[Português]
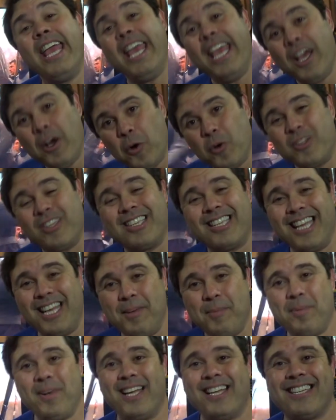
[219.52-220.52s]
Eu
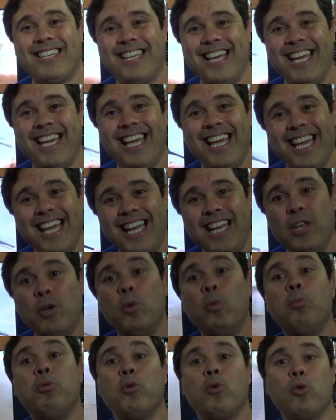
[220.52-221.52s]
sempre achei ele
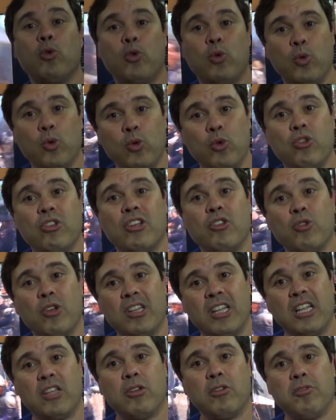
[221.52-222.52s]
um brucutu dos anos
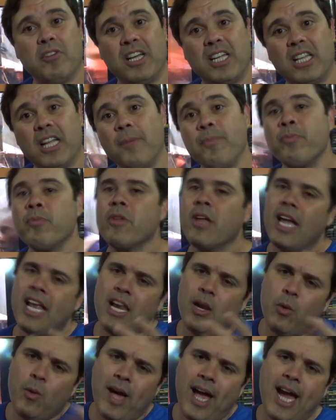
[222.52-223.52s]
80 e 90.
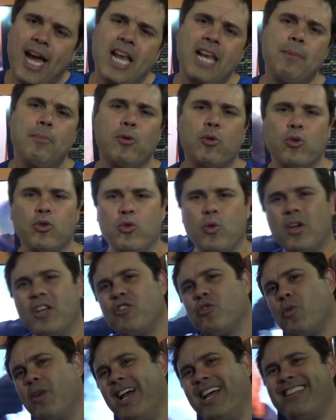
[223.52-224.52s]
Ele não é aquele brucutu que
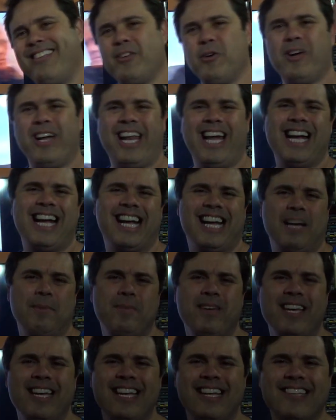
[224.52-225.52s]
a gente conhece, que o cara arranca a
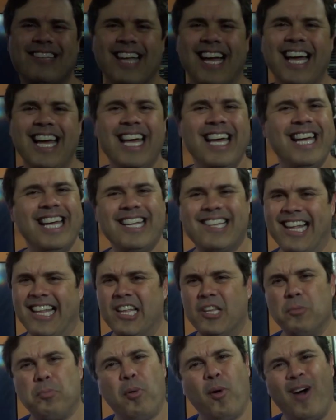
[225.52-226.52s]
camisa e sai
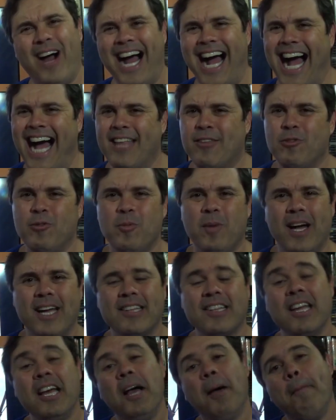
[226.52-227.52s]
dando porrada e tudo
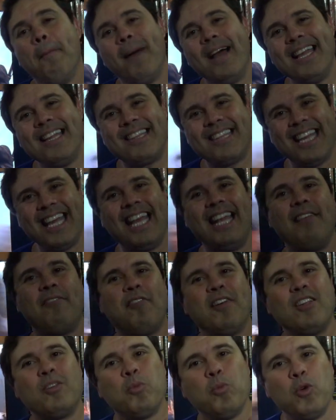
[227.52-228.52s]
mais. Mas ele
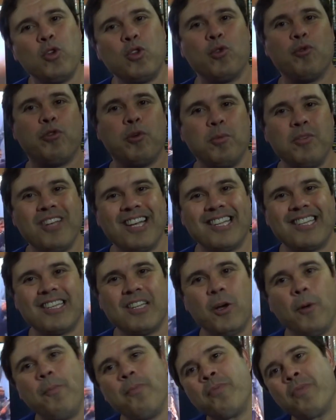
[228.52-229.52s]
fez muito filme de
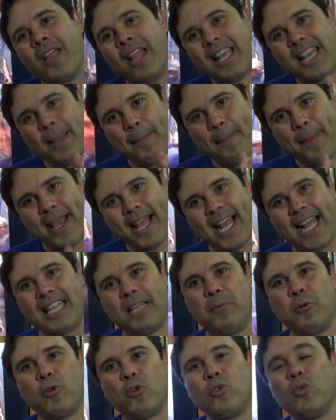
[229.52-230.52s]
ação na
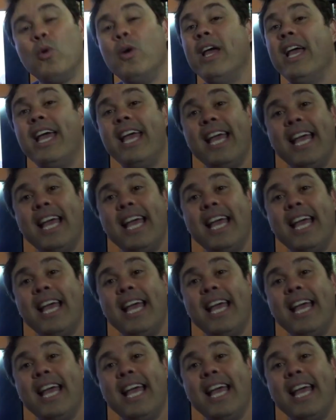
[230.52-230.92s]
pegada brucutu.